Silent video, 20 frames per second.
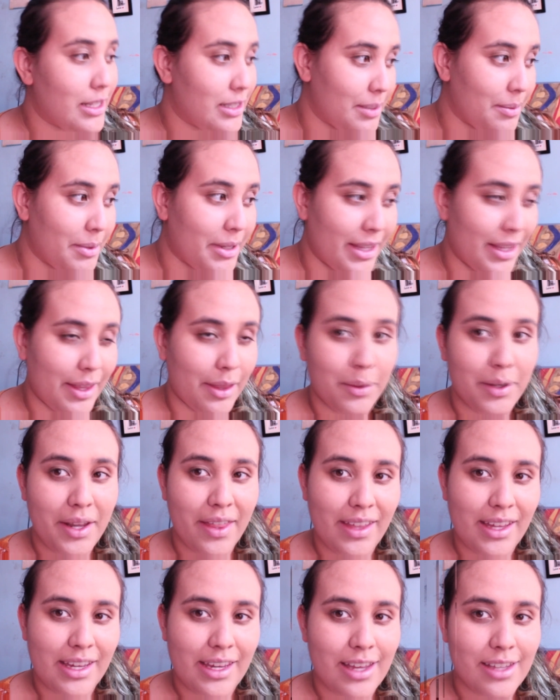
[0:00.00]
encima de cada
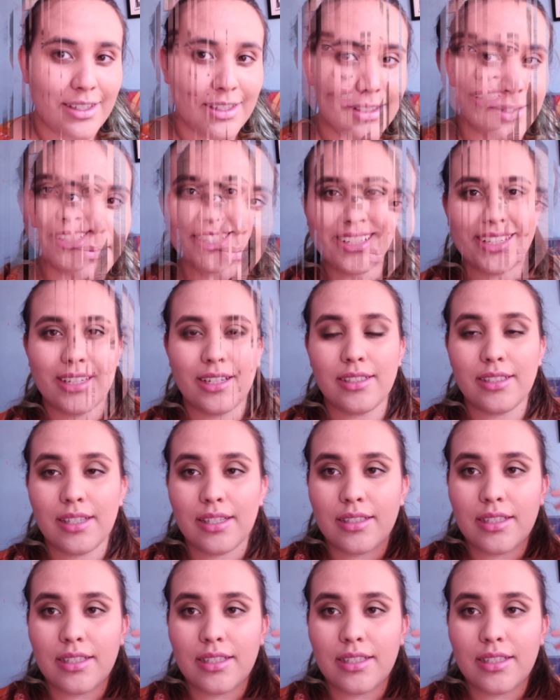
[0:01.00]
una de ellas. Chicas,